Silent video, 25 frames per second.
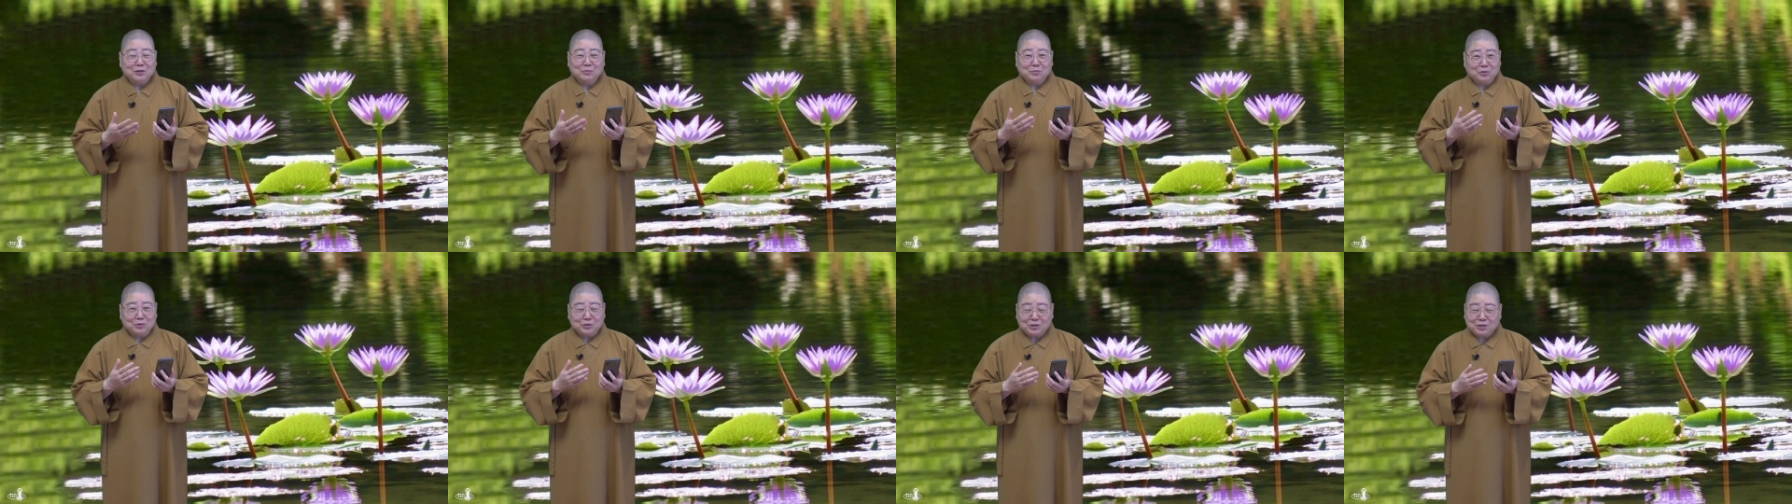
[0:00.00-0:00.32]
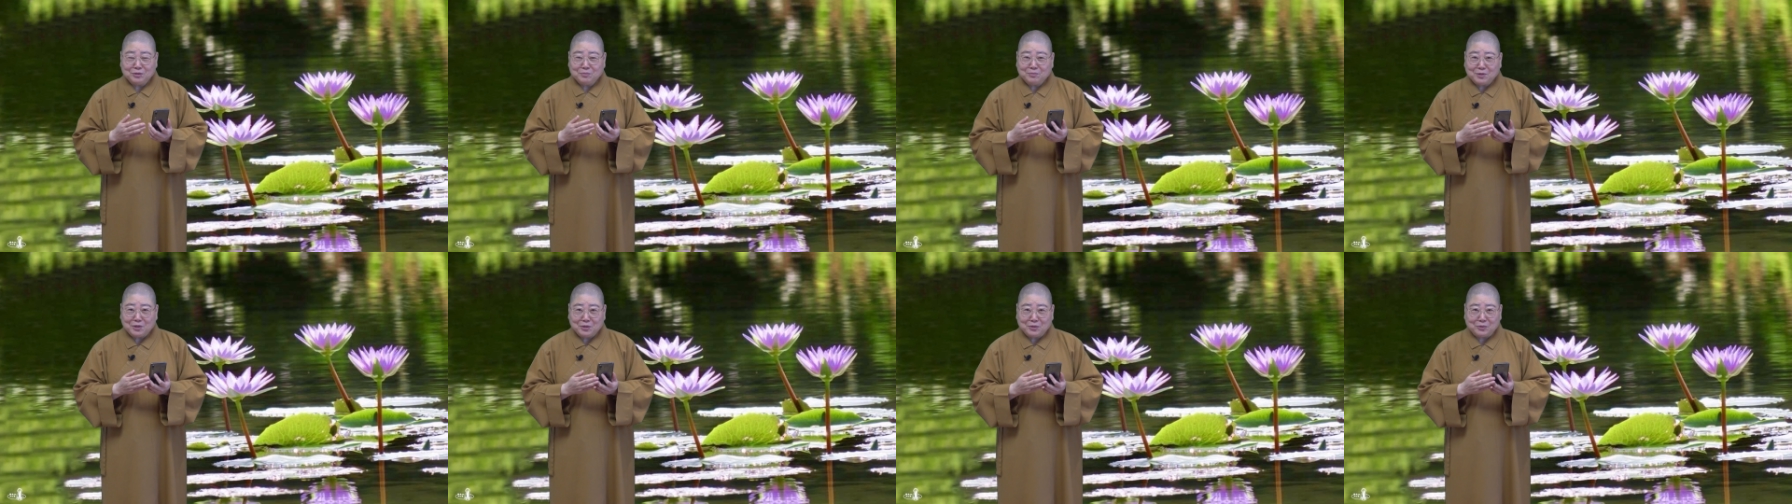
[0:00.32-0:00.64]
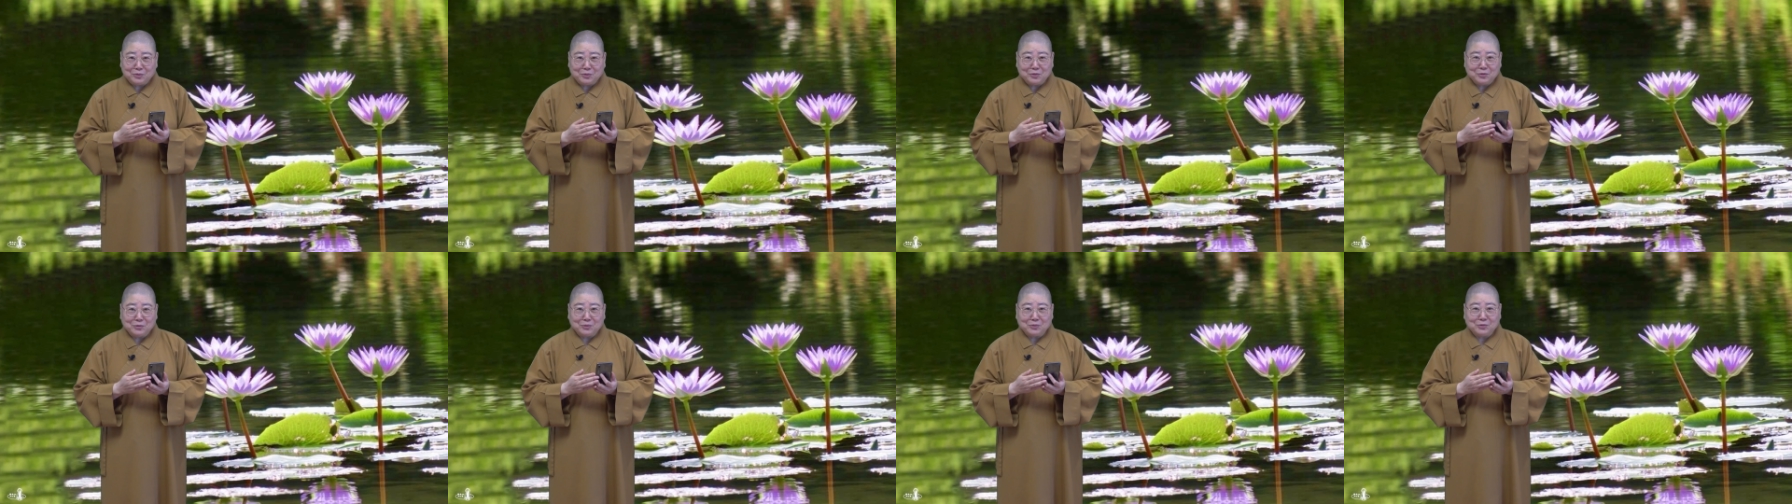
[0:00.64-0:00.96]
不是没有
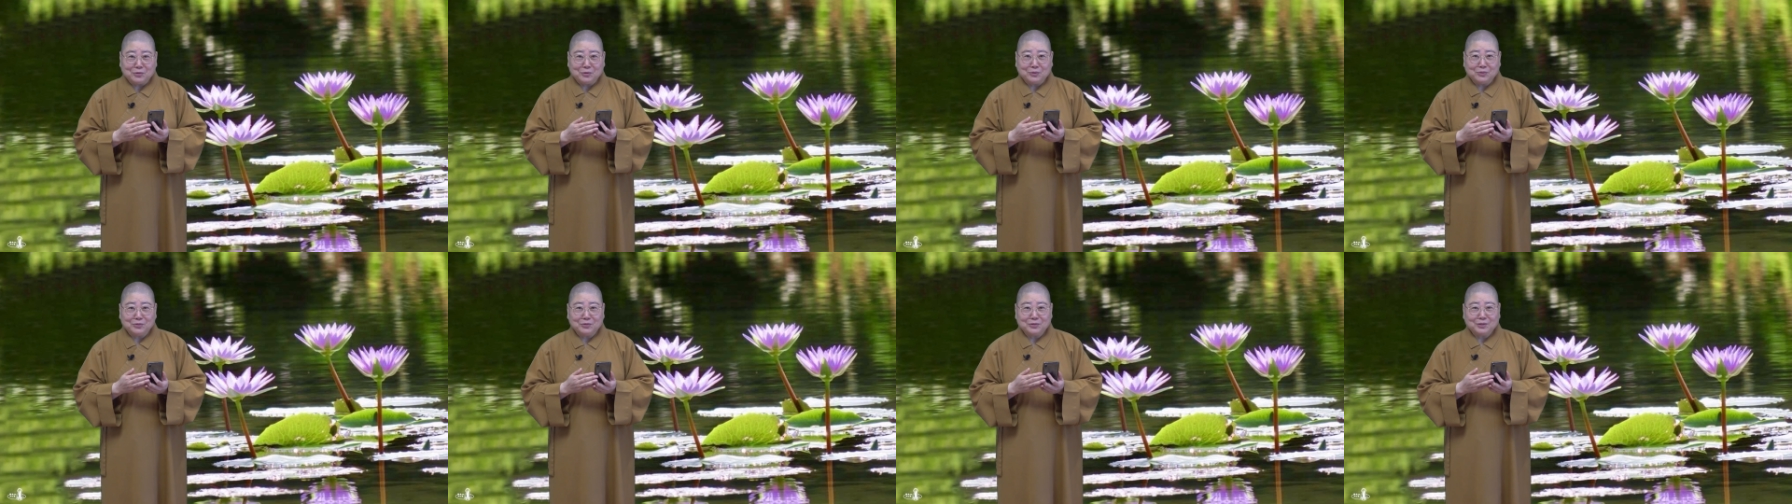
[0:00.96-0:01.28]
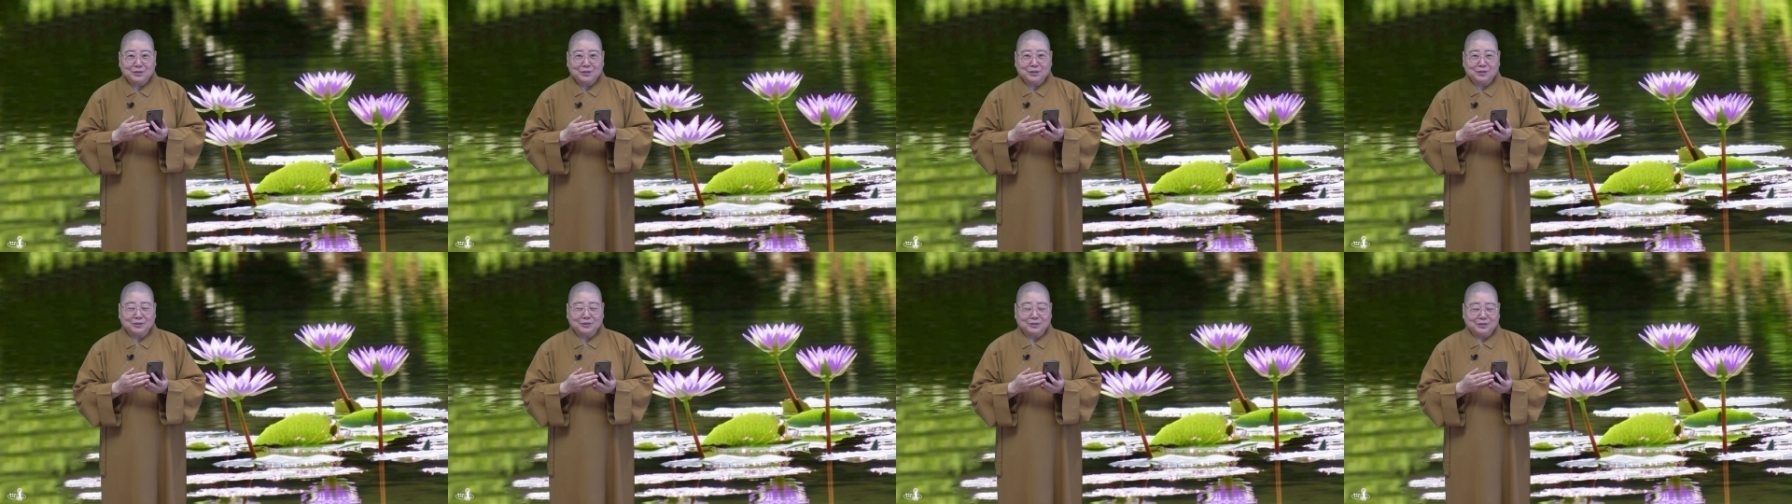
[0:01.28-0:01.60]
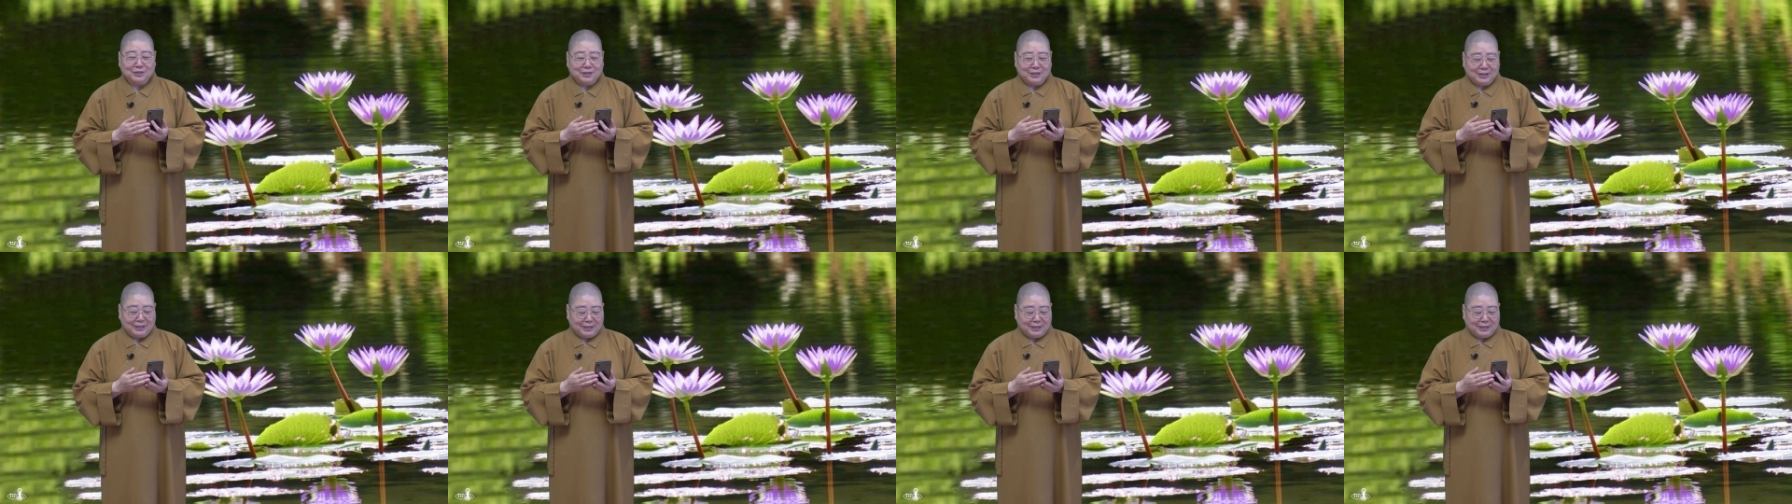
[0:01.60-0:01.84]
用哦啊！